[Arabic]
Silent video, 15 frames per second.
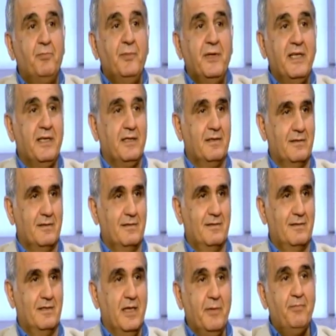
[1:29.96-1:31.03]
ابني
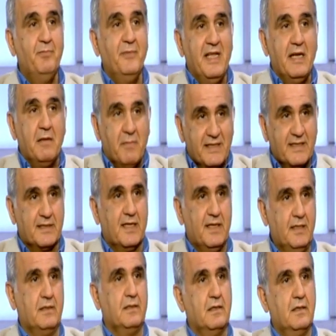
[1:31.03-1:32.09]
ابني
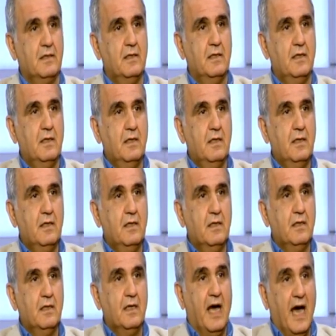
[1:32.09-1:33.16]
المسرحي
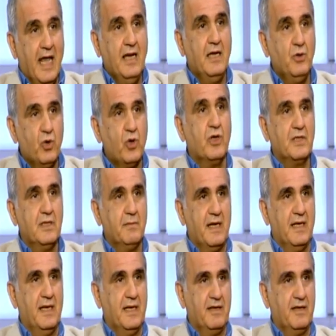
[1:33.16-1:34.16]
هل يقدم